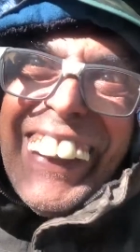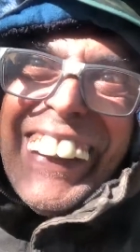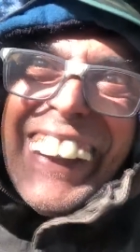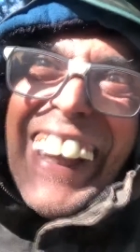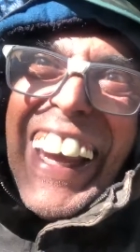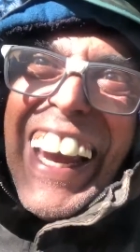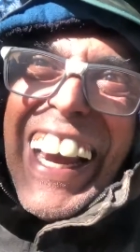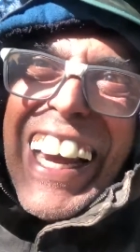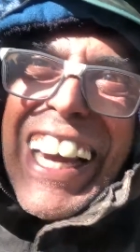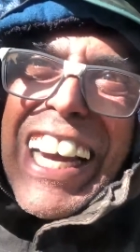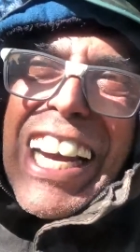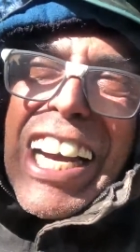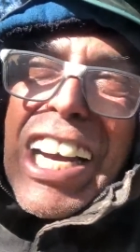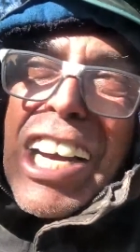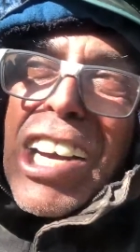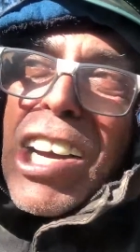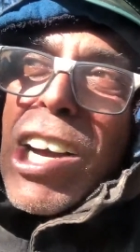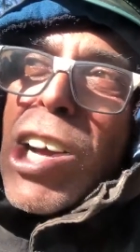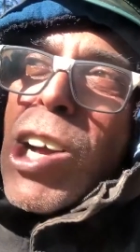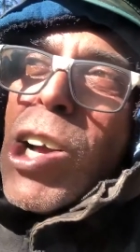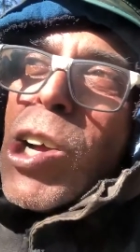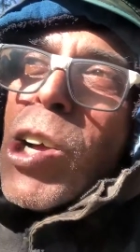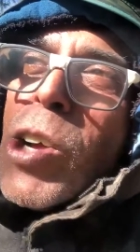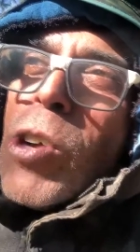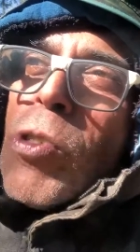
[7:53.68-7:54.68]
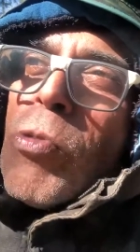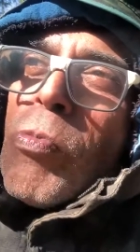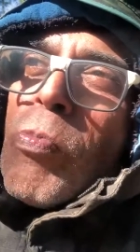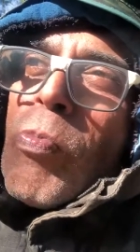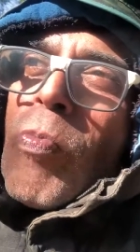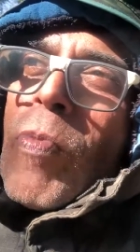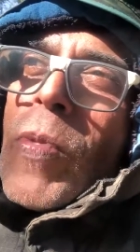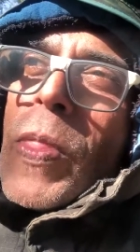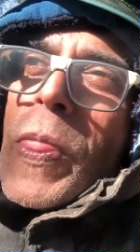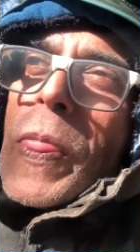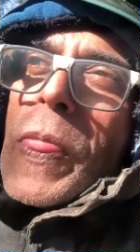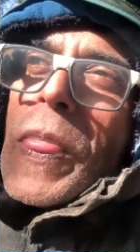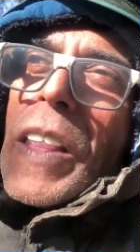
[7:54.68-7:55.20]
saca?
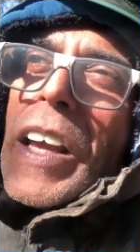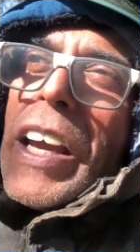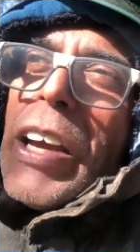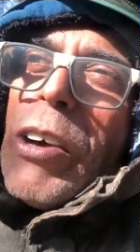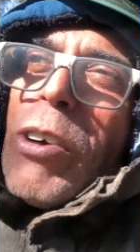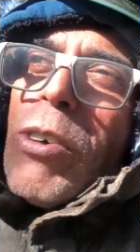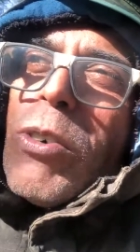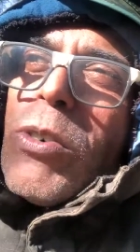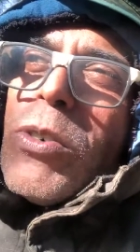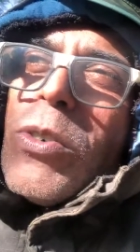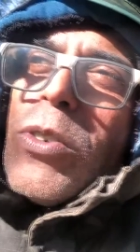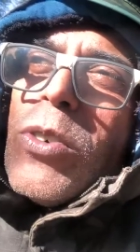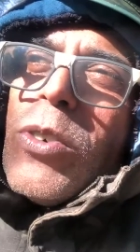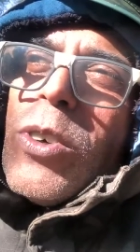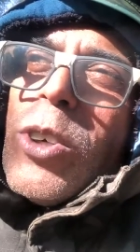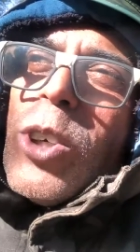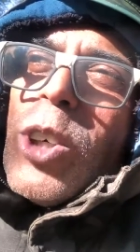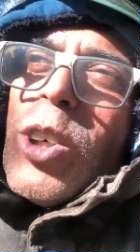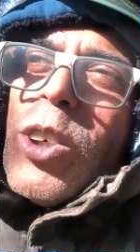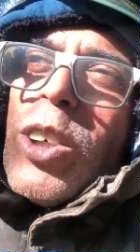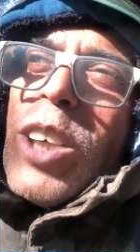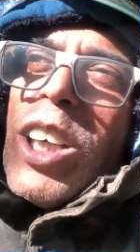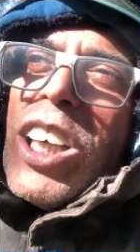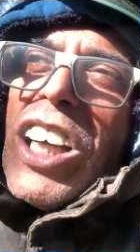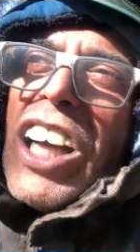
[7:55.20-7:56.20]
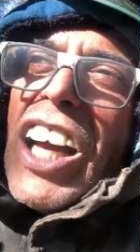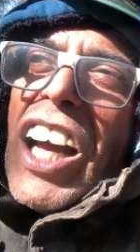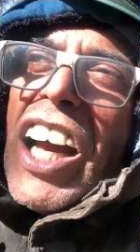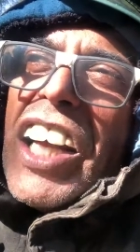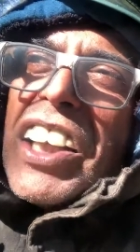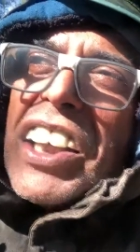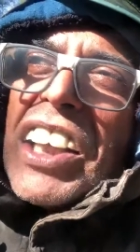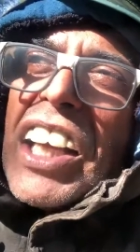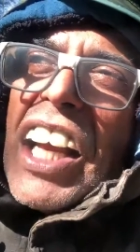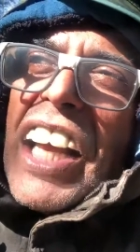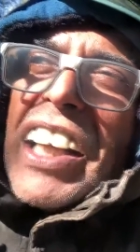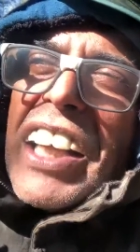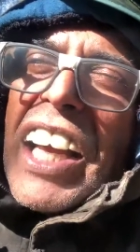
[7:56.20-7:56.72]
É um,
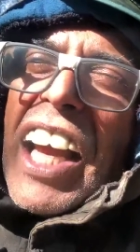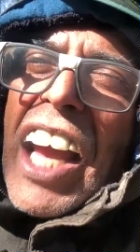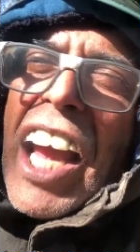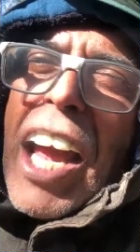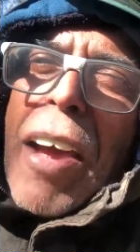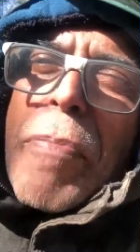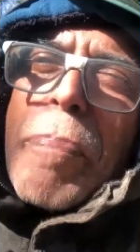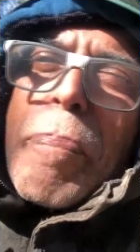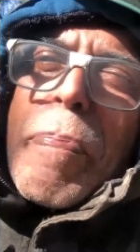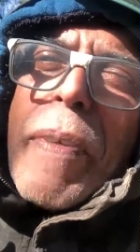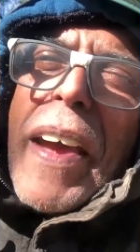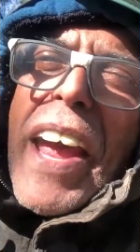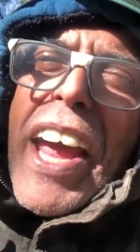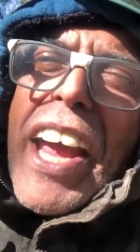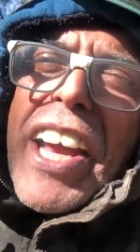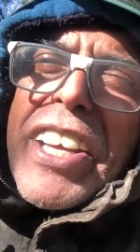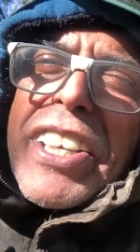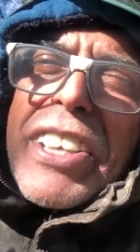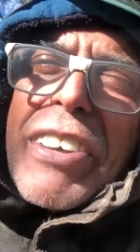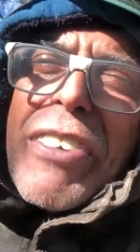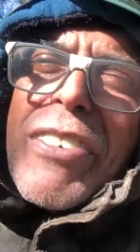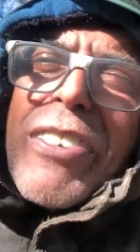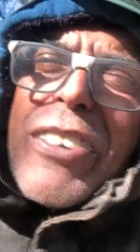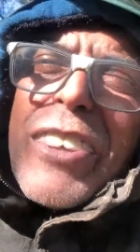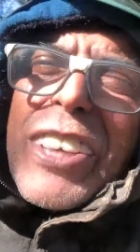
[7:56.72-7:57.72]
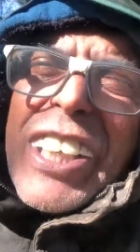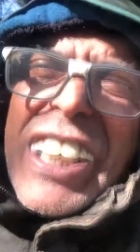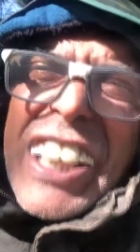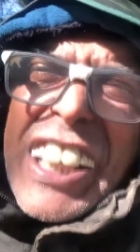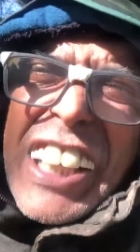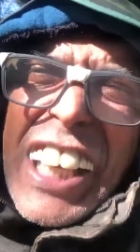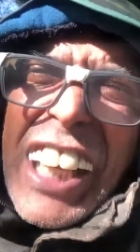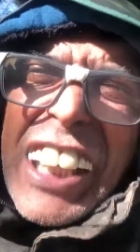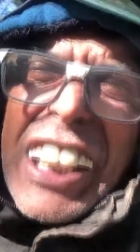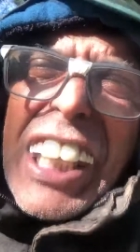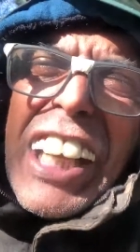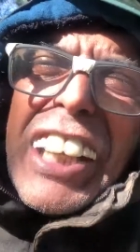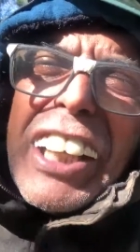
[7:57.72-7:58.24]
até de repente um
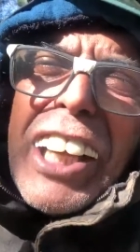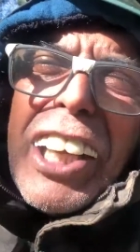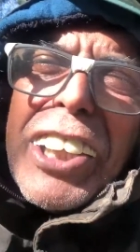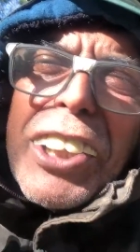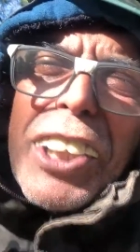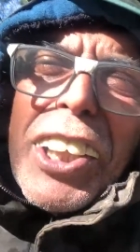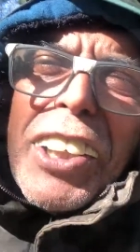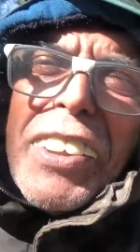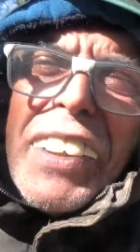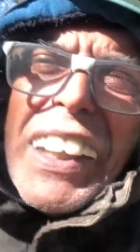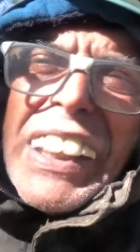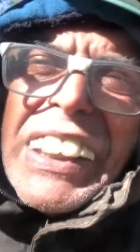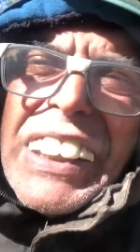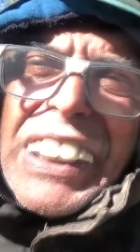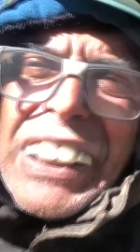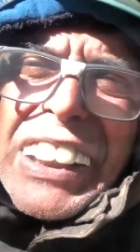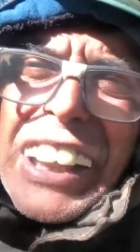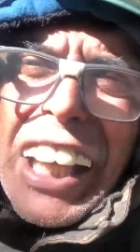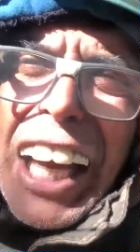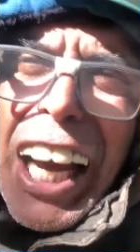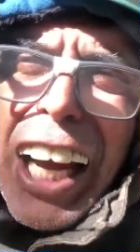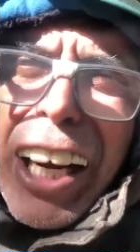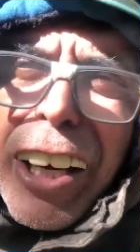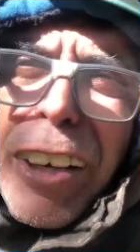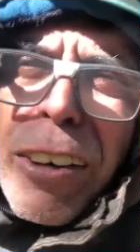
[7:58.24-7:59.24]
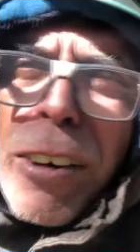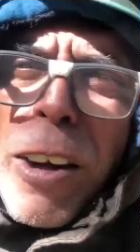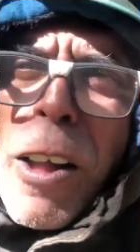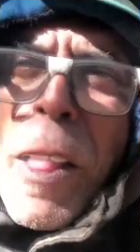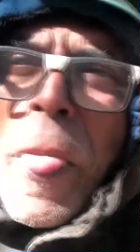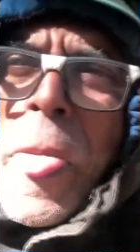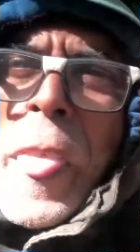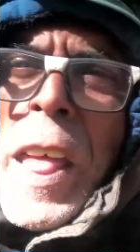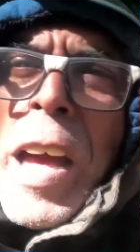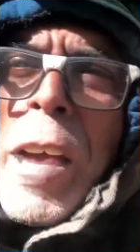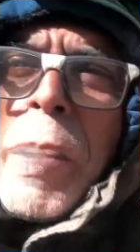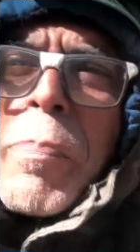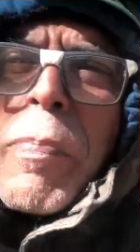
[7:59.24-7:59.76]
sertanejo universitário.
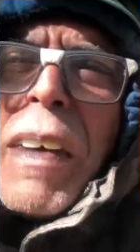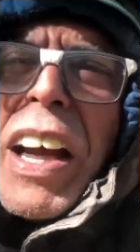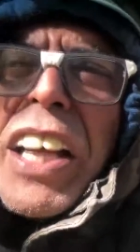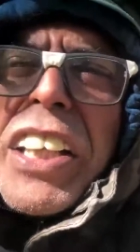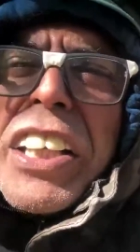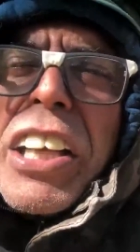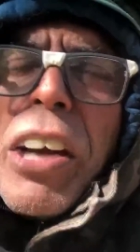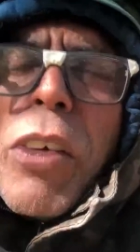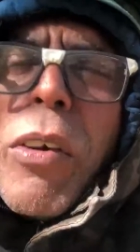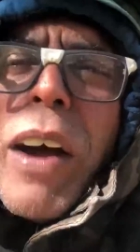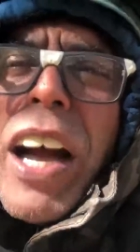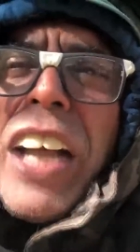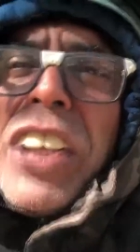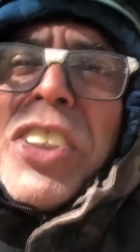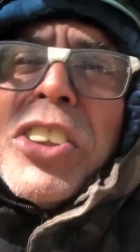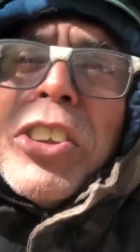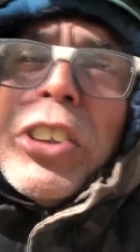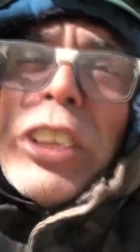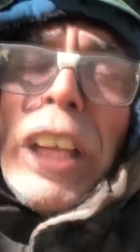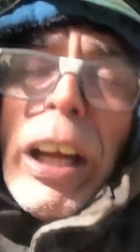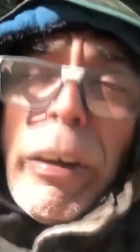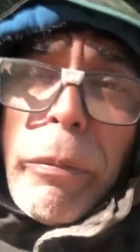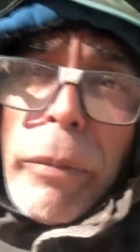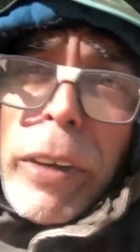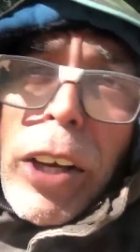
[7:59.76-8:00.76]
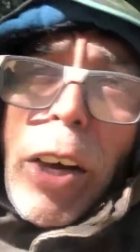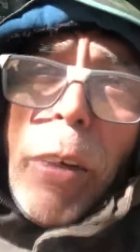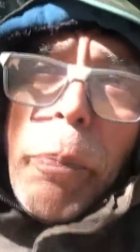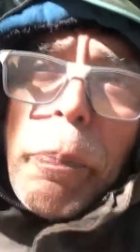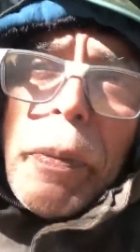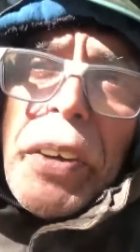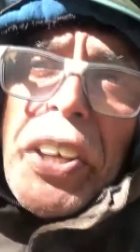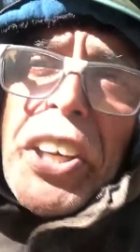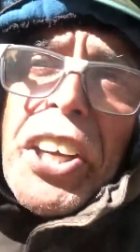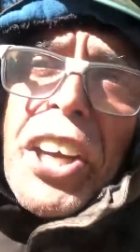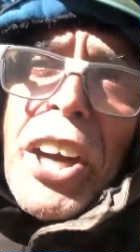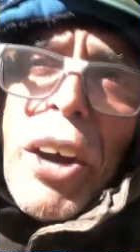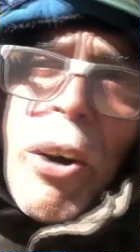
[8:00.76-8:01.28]
Mas eu acho, na minha
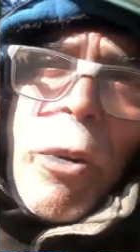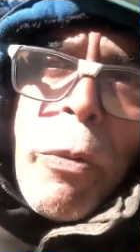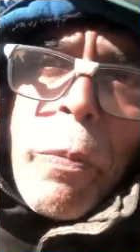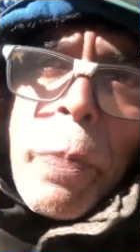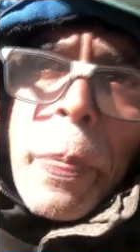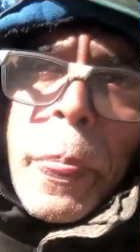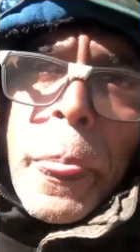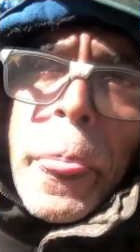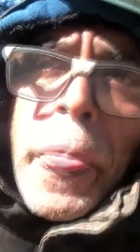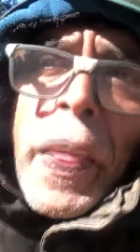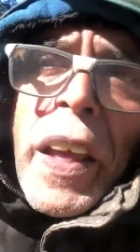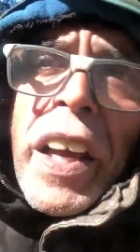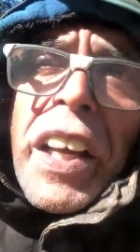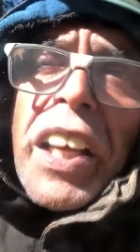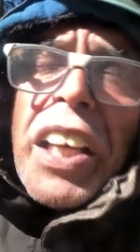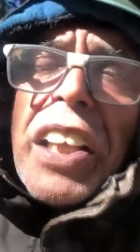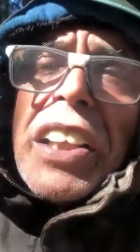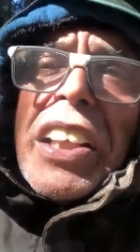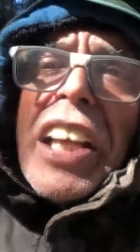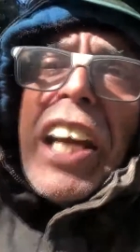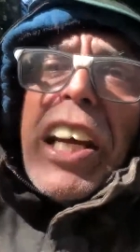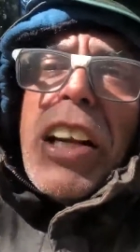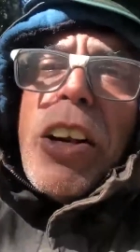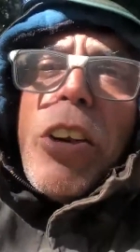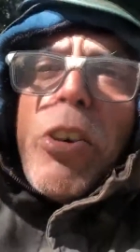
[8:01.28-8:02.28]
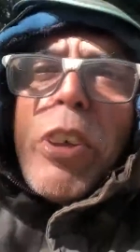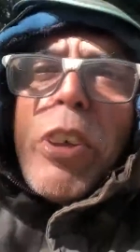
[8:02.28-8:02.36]
opinião, que nem